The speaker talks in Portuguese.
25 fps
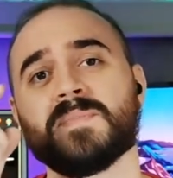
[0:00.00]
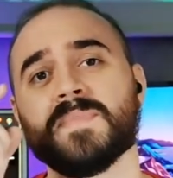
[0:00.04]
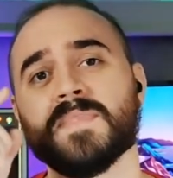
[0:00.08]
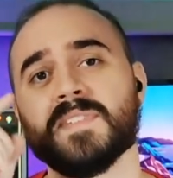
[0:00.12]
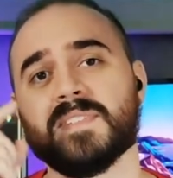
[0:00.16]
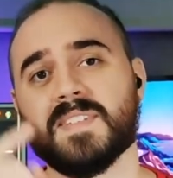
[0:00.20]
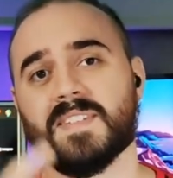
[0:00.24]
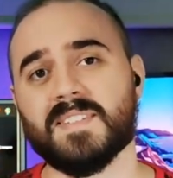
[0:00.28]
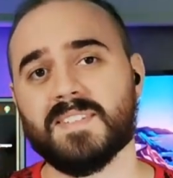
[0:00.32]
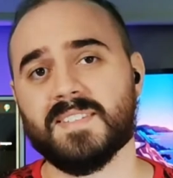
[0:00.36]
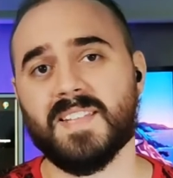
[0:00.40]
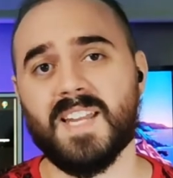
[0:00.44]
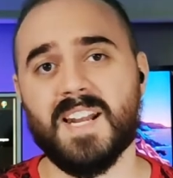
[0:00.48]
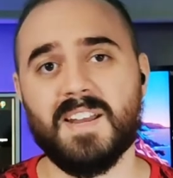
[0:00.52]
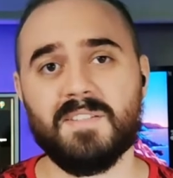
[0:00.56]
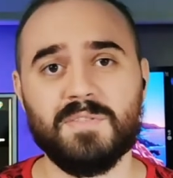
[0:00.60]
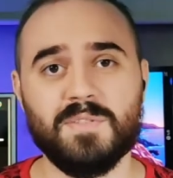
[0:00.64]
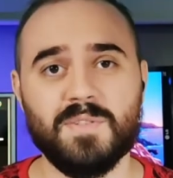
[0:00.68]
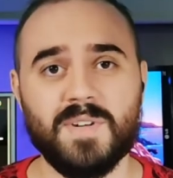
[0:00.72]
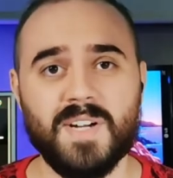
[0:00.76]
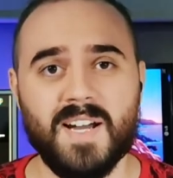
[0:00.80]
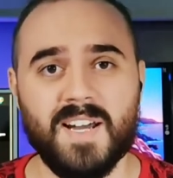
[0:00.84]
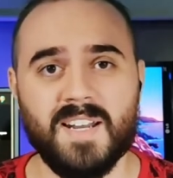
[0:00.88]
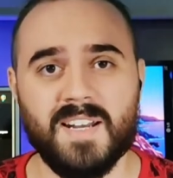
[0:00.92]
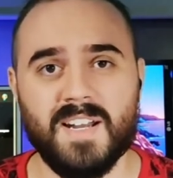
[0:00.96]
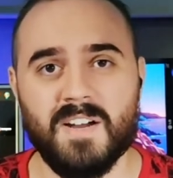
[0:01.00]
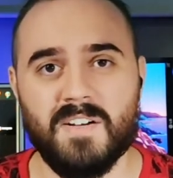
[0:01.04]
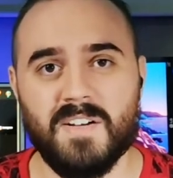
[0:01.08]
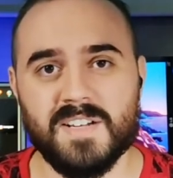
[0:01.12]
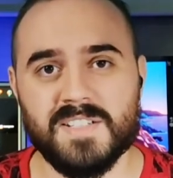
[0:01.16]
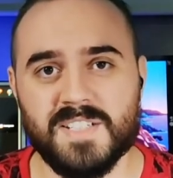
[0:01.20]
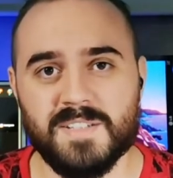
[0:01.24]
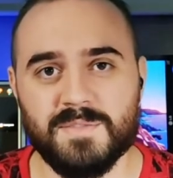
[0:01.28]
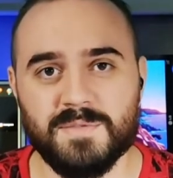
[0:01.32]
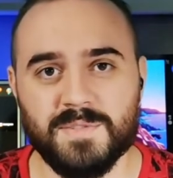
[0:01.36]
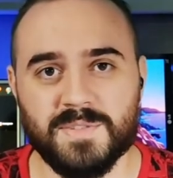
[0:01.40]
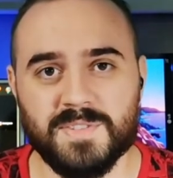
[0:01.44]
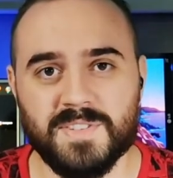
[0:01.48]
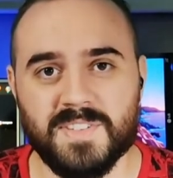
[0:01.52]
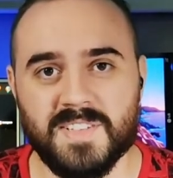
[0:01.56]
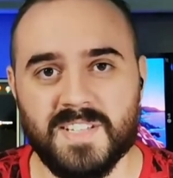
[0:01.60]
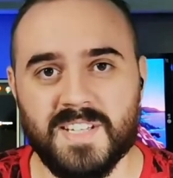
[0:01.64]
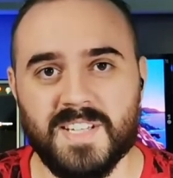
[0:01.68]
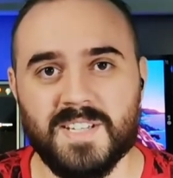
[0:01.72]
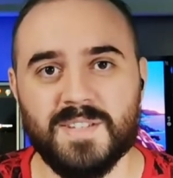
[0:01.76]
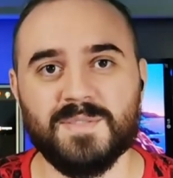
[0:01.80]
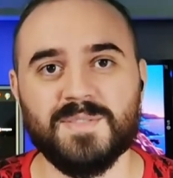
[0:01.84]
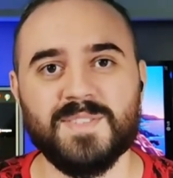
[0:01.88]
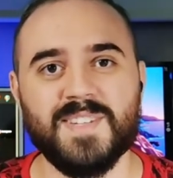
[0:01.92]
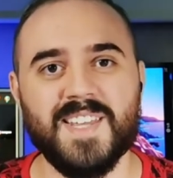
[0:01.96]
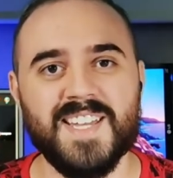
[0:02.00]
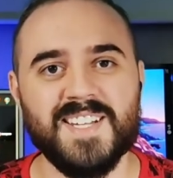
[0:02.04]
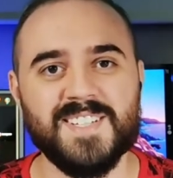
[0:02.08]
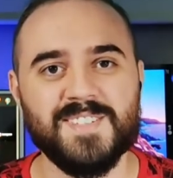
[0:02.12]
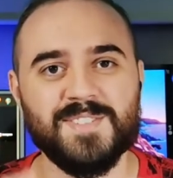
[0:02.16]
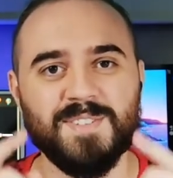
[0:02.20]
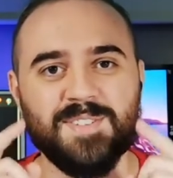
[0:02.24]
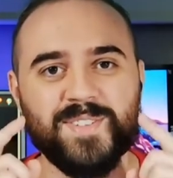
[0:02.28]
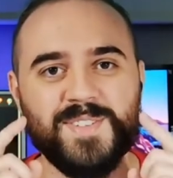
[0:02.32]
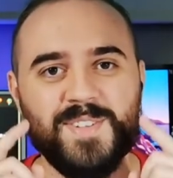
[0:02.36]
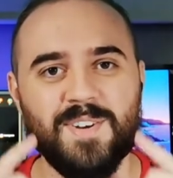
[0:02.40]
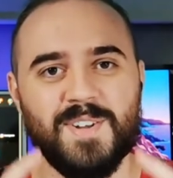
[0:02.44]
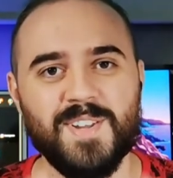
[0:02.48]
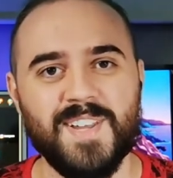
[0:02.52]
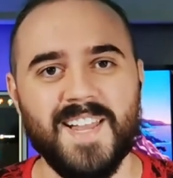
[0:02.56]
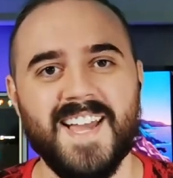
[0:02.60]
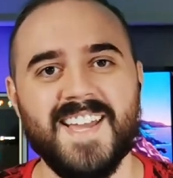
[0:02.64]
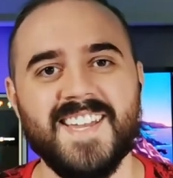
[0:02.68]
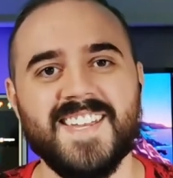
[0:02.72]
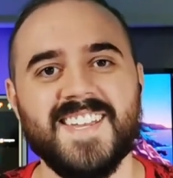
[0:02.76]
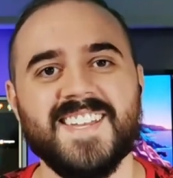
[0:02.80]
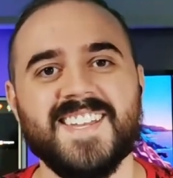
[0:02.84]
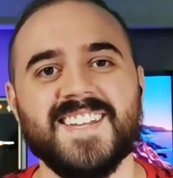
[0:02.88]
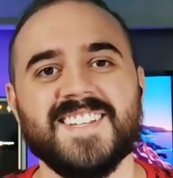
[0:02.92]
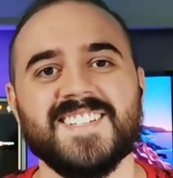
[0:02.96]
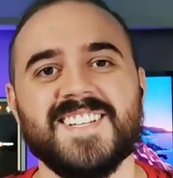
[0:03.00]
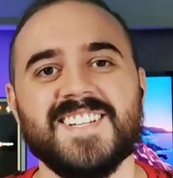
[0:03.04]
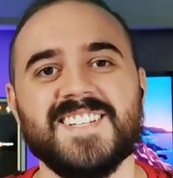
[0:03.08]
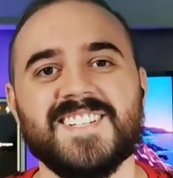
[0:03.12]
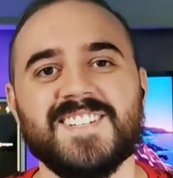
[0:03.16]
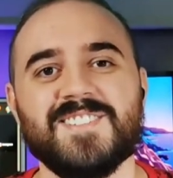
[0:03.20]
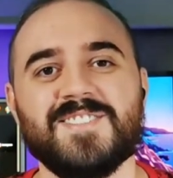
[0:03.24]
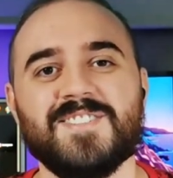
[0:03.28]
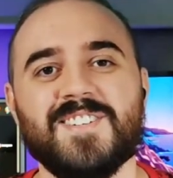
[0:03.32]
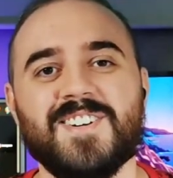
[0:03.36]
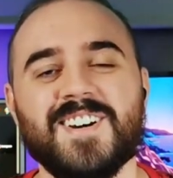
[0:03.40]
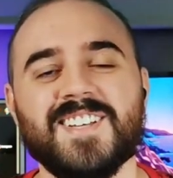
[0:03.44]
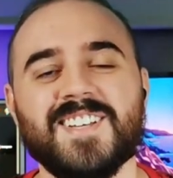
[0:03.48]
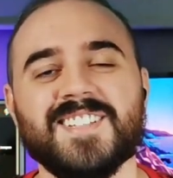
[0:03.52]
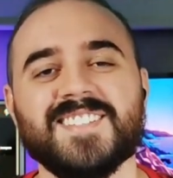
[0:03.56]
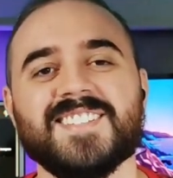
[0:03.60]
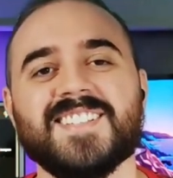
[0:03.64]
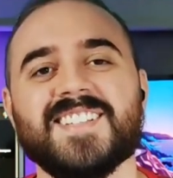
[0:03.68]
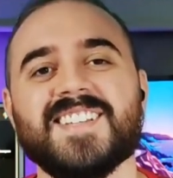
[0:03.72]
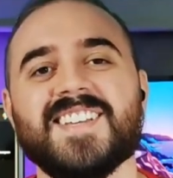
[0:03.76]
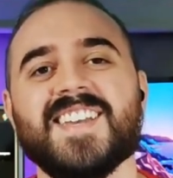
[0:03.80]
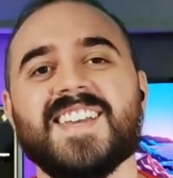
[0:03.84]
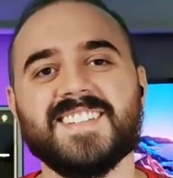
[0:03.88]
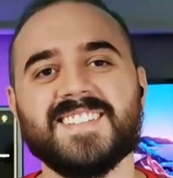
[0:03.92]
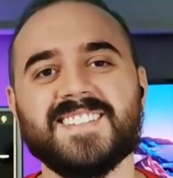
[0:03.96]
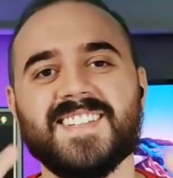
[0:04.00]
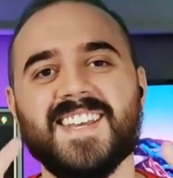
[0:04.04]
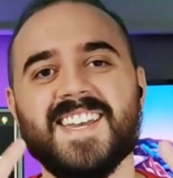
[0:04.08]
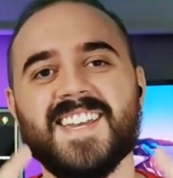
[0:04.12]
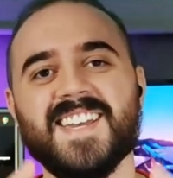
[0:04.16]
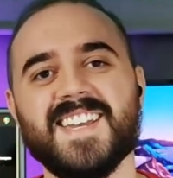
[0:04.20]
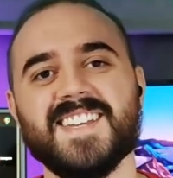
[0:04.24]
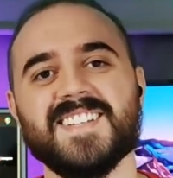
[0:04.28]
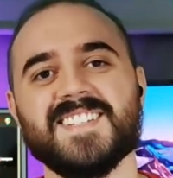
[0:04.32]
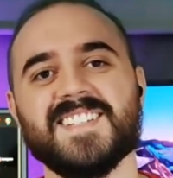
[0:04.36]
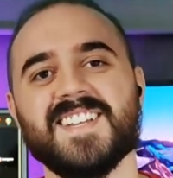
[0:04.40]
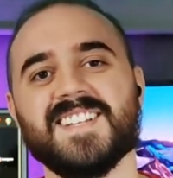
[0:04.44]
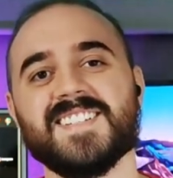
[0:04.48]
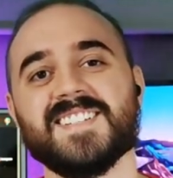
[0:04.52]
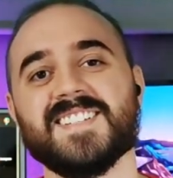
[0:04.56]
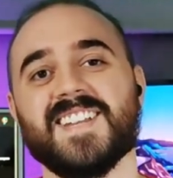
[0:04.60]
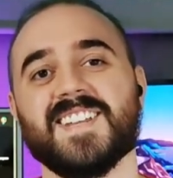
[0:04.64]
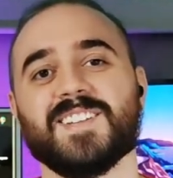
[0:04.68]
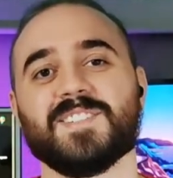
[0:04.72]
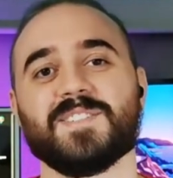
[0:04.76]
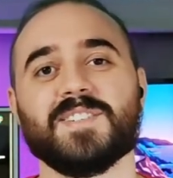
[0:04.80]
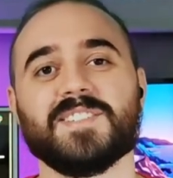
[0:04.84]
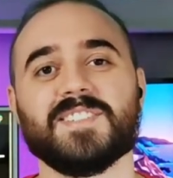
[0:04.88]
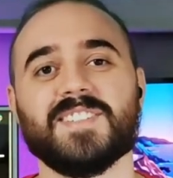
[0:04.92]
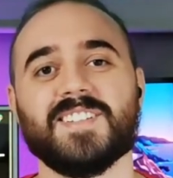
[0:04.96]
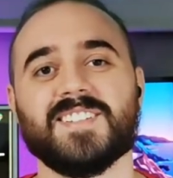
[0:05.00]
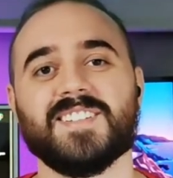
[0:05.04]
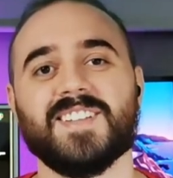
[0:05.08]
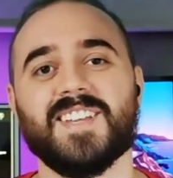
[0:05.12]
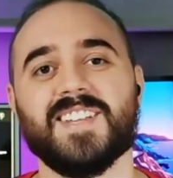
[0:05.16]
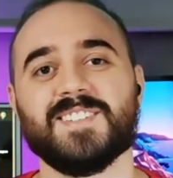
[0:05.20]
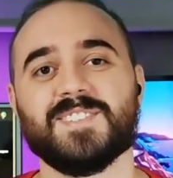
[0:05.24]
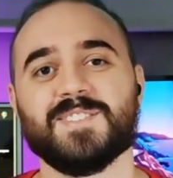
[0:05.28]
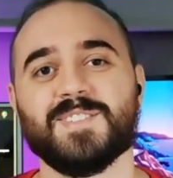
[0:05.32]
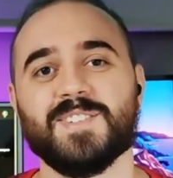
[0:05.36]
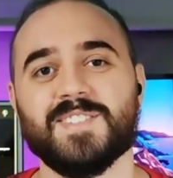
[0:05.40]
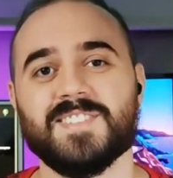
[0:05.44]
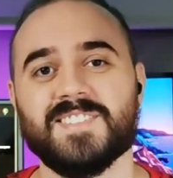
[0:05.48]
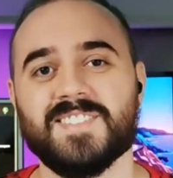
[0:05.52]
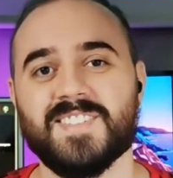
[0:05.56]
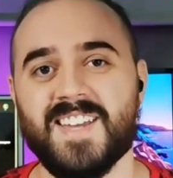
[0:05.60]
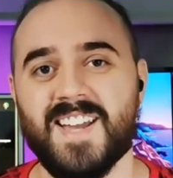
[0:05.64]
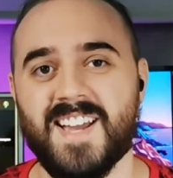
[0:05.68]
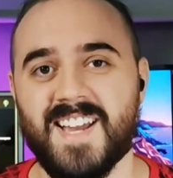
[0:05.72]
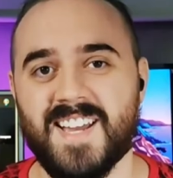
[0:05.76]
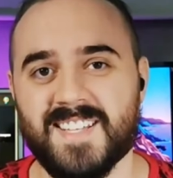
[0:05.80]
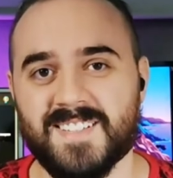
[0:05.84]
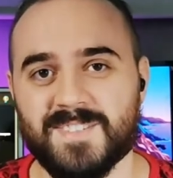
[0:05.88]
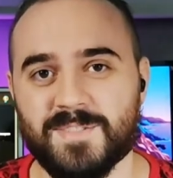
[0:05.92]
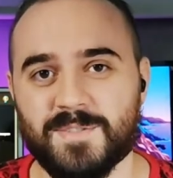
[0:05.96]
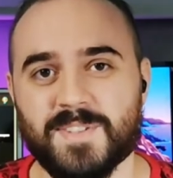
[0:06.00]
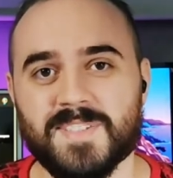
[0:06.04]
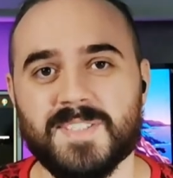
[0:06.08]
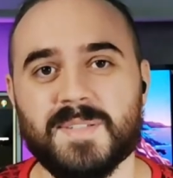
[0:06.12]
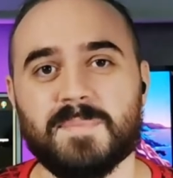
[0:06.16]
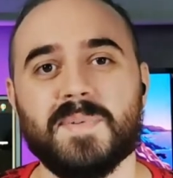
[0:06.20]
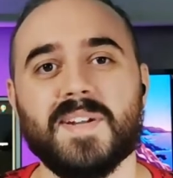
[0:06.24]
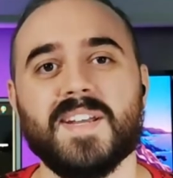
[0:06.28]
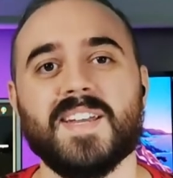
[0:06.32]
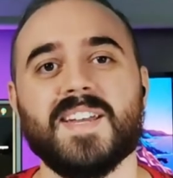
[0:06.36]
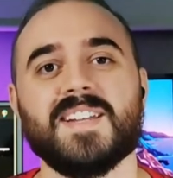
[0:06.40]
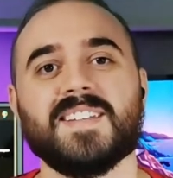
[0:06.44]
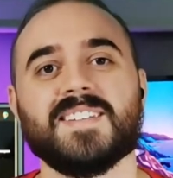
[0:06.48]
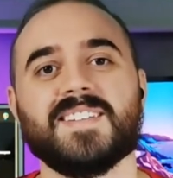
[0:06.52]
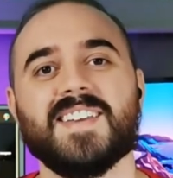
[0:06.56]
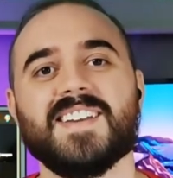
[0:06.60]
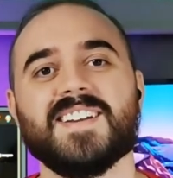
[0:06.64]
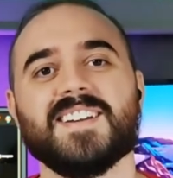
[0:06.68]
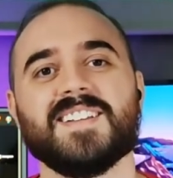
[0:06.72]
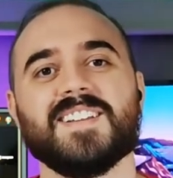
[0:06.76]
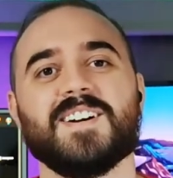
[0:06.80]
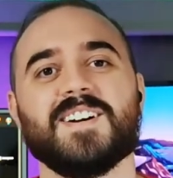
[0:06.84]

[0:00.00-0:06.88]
Se inscreve no canal, ativa o sininho, deixa o seu like que a gente gosta e segue a gente nas outras redes sociais. Conta pra eles aí,